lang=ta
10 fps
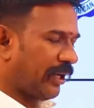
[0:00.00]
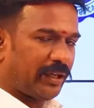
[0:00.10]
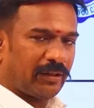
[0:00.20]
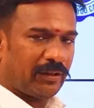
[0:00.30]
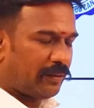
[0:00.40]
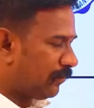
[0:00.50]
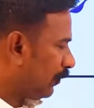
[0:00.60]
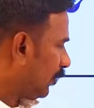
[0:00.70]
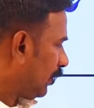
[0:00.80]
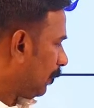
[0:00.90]
ஸ்கொயர்
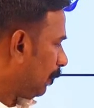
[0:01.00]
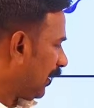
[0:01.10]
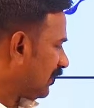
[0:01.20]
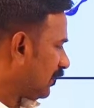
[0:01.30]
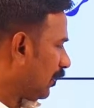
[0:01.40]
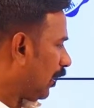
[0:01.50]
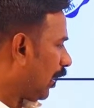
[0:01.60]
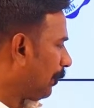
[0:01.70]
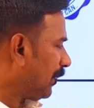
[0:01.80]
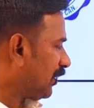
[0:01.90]
ப்ளஸ்
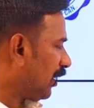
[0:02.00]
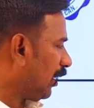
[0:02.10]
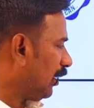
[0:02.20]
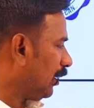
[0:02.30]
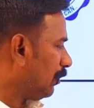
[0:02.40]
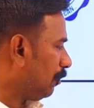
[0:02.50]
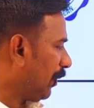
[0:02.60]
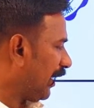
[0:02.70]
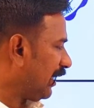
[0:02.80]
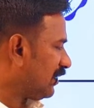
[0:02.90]
ஐம்பத்தி நாலு
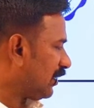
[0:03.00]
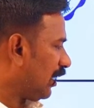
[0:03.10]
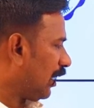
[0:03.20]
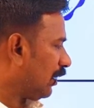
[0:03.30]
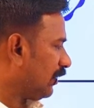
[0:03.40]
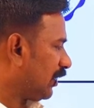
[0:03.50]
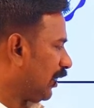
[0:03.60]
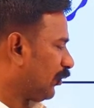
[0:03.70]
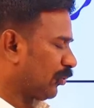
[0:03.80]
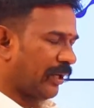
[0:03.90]
மைனஸ்
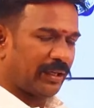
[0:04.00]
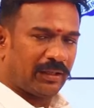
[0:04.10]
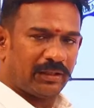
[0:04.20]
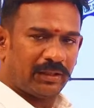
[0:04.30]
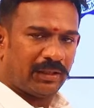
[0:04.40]
அறுபத்தேழு ஸ்கொயர்